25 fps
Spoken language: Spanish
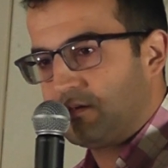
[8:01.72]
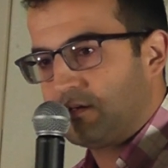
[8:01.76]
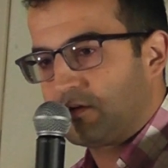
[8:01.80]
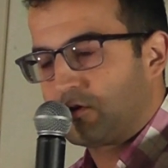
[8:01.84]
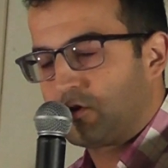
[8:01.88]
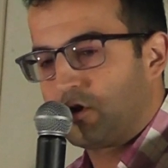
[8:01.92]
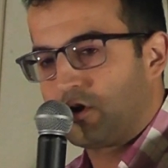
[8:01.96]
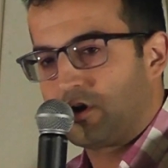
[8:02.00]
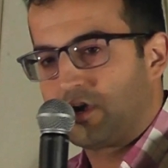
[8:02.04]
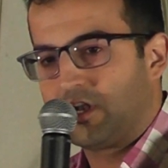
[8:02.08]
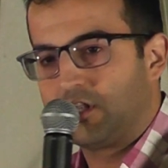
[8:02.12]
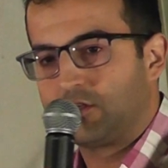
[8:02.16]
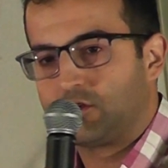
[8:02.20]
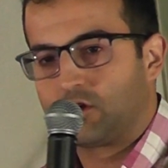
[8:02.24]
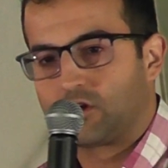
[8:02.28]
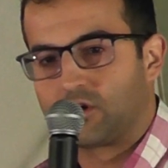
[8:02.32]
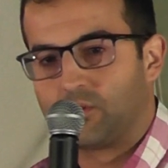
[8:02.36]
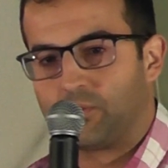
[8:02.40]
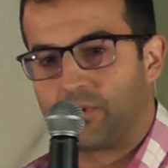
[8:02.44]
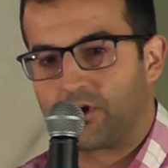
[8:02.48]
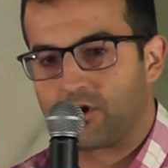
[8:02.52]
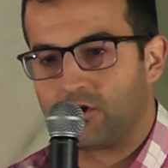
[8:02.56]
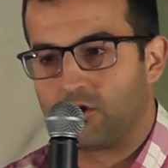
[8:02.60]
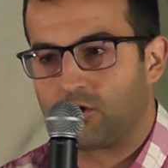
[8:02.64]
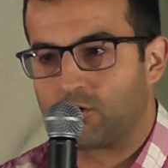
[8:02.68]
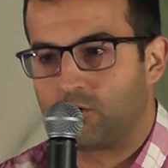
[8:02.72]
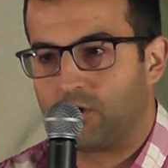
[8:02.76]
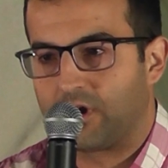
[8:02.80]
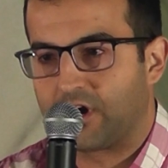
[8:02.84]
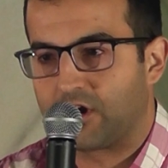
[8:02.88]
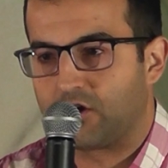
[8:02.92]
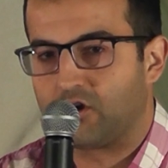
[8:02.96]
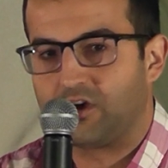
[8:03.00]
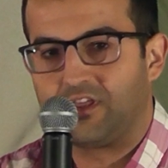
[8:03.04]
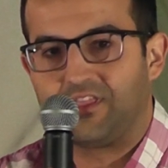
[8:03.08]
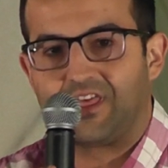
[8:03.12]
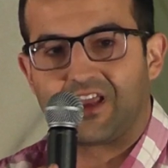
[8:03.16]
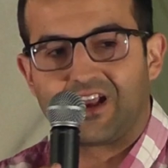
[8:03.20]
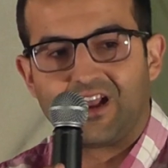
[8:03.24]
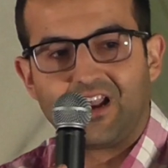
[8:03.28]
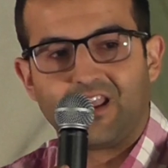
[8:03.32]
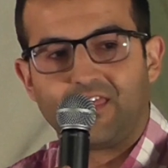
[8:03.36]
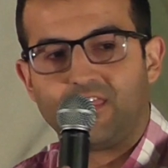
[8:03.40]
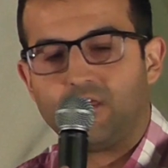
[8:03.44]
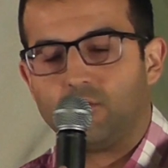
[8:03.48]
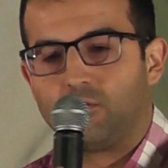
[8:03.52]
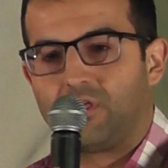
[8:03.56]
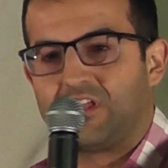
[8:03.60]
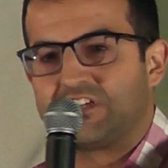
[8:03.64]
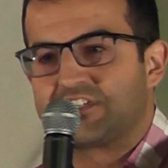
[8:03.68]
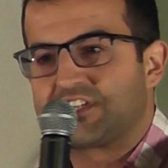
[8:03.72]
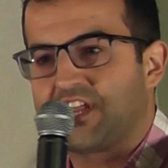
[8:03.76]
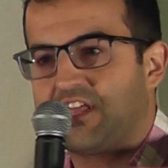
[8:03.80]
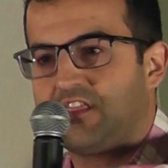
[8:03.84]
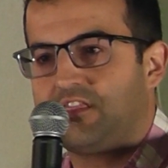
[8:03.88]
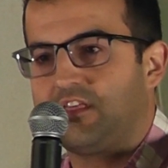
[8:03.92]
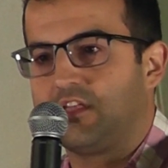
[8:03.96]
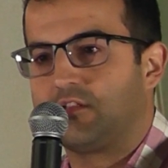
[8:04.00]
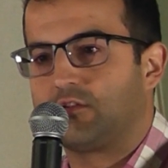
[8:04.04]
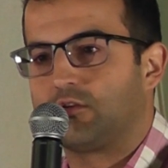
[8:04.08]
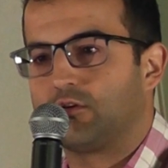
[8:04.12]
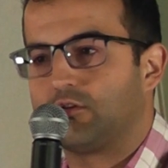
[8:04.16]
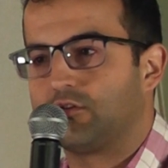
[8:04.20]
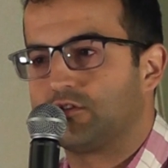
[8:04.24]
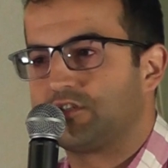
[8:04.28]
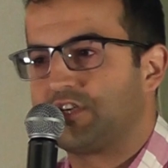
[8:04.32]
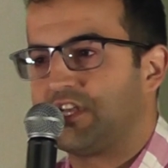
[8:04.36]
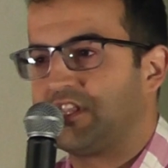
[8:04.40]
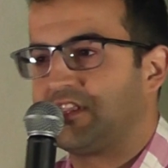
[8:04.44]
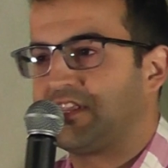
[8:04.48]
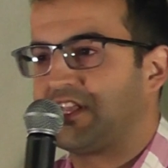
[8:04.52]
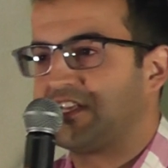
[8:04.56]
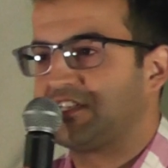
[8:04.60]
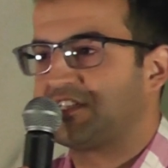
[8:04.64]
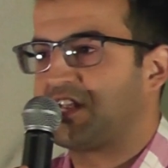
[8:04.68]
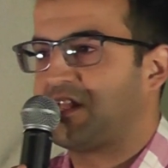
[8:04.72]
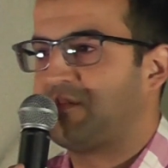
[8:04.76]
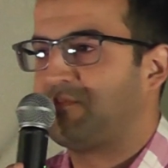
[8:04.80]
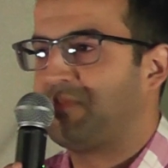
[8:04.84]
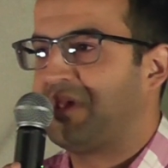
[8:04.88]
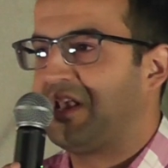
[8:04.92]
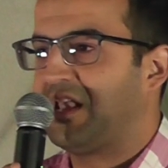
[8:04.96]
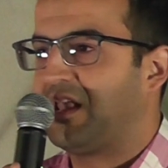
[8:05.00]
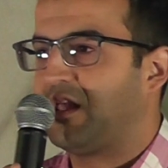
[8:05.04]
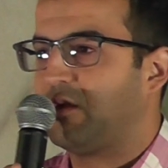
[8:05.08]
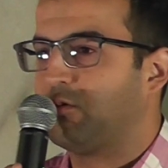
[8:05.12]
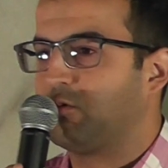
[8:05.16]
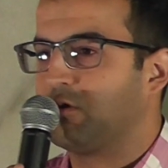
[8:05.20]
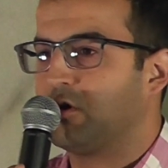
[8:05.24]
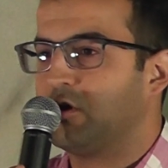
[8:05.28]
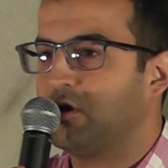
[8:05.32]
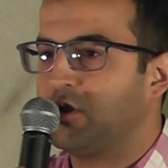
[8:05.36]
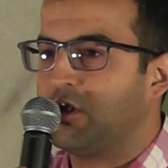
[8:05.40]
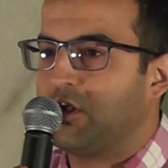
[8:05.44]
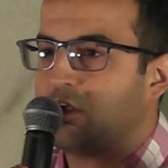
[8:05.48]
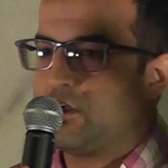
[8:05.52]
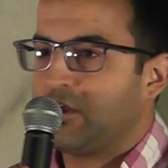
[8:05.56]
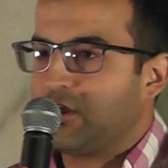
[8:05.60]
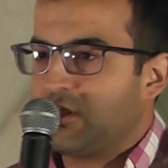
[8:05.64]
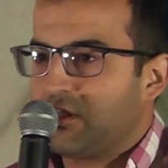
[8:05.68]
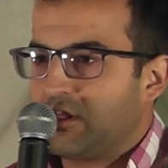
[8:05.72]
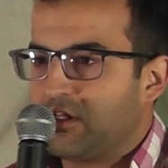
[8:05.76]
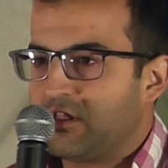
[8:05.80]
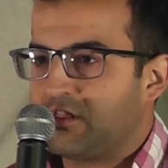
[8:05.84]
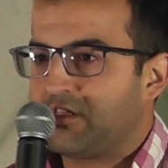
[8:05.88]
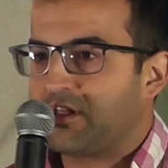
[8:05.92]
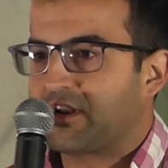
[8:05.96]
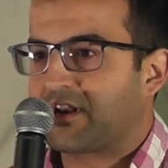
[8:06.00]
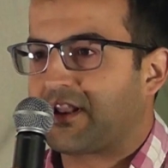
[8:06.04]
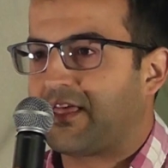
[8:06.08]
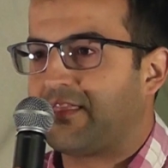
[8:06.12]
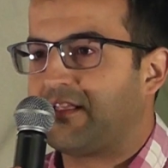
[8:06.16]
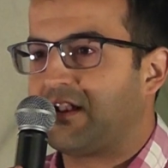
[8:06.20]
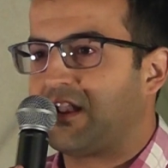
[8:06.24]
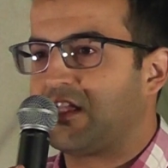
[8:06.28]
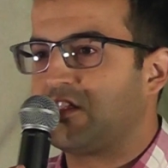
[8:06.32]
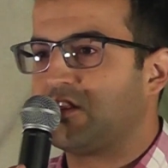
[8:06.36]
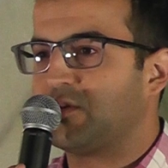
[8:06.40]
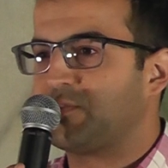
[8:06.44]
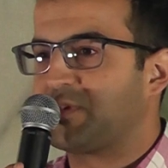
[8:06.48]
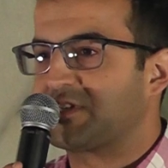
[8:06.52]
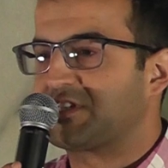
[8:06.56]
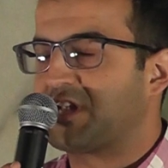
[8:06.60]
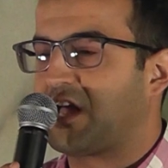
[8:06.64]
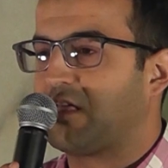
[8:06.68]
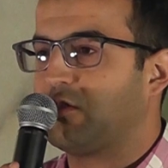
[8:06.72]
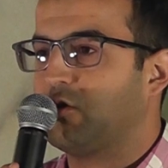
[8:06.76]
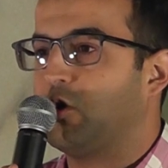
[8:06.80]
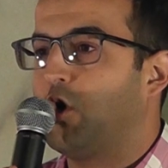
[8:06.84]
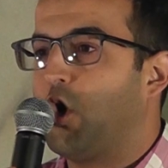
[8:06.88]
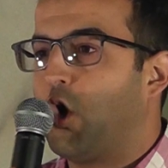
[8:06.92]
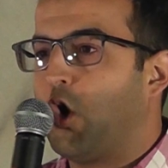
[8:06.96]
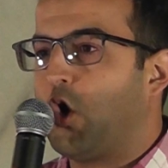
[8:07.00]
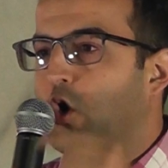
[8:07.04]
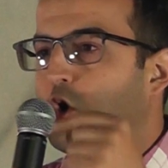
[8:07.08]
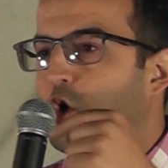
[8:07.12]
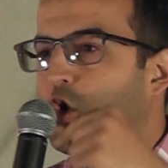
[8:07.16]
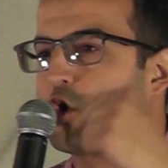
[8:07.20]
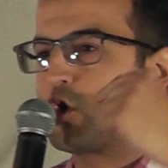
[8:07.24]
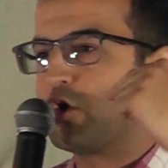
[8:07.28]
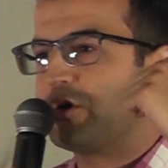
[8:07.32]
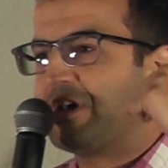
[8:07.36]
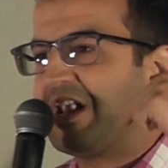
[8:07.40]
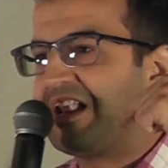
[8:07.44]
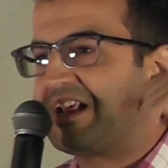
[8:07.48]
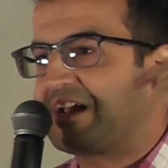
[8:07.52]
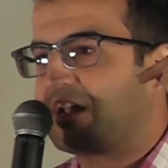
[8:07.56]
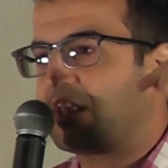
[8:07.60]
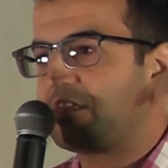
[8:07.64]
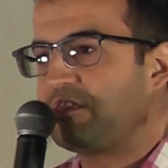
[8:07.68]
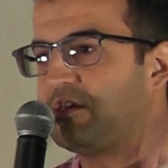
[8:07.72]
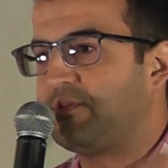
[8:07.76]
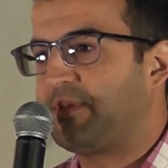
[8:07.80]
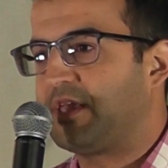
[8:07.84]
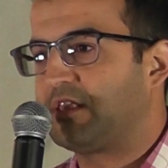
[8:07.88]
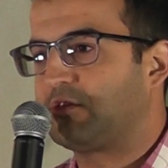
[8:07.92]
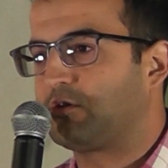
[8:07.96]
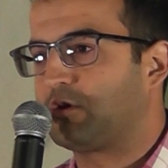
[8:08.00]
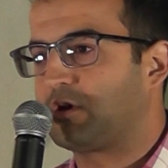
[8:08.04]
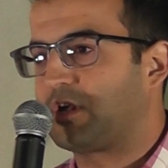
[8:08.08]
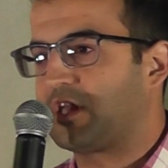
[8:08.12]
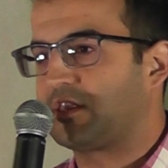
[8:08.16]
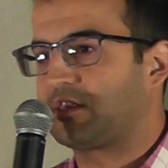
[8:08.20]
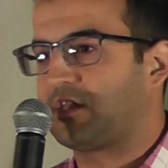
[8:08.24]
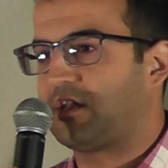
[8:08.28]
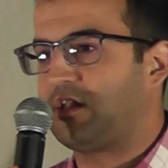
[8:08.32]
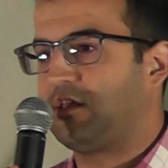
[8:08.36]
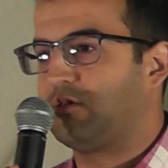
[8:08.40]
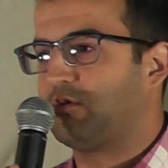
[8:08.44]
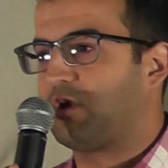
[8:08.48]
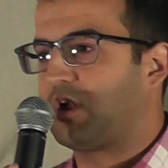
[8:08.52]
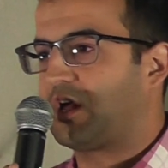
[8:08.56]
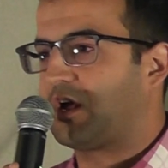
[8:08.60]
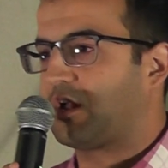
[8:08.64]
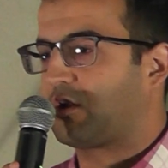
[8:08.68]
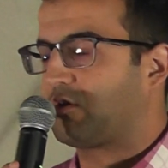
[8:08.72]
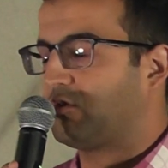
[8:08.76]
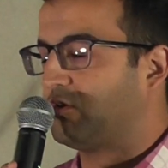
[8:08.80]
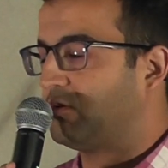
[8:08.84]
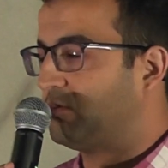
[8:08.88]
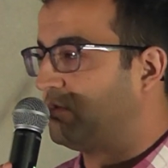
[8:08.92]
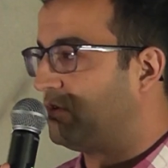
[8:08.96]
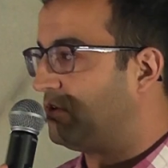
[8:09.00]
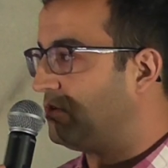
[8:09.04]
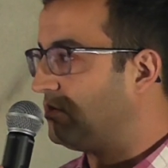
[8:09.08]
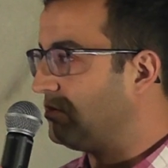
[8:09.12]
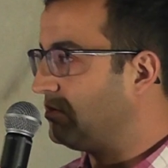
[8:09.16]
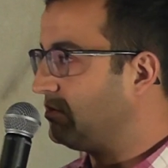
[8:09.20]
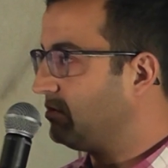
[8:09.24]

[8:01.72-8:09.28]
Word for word: coge el toro por los cuernos y deja la deuda en 686.000 euros cerrada el año pasado. Ojo, con el crecimiento que ha tenido Algarrobo.